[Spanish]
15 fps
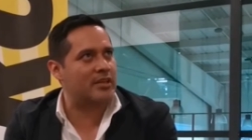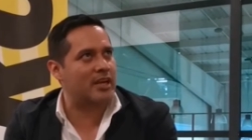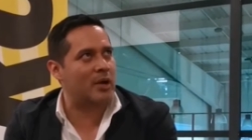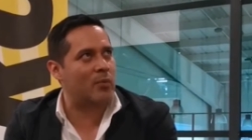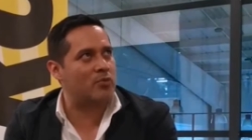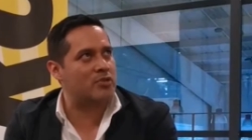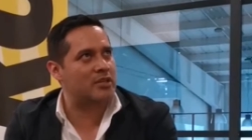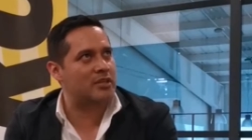
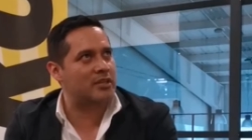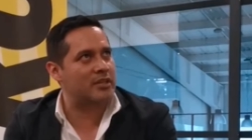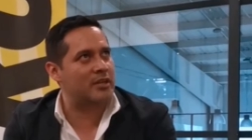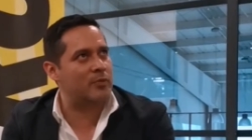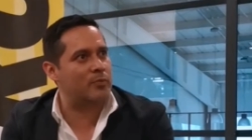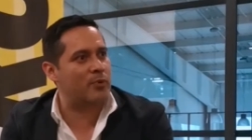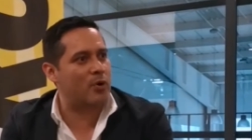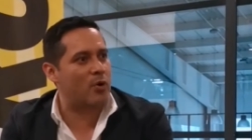llegamos a
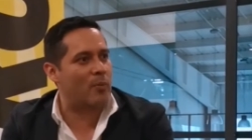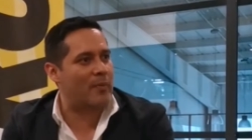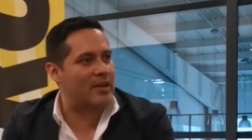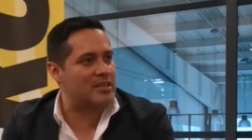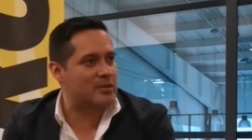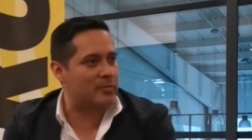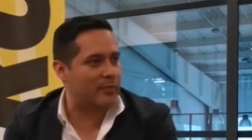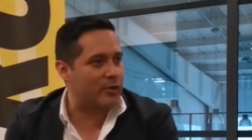tener un poco
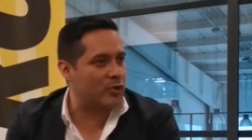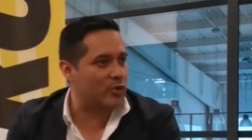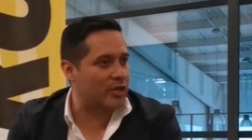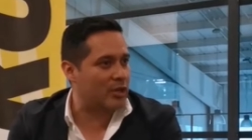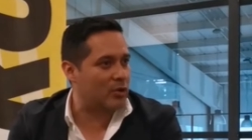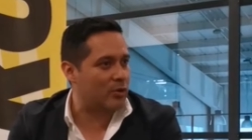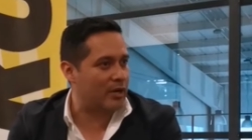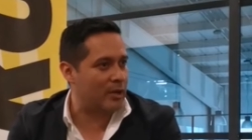más de medio
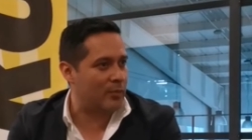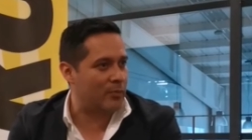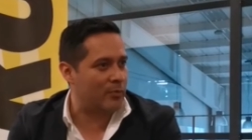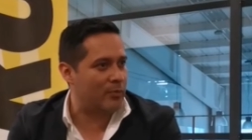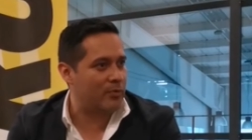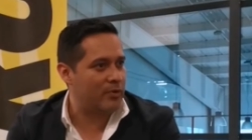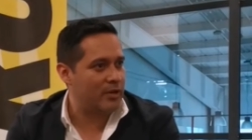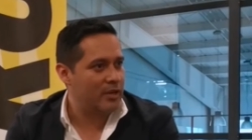
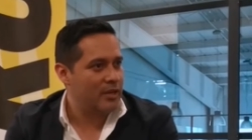kilogramo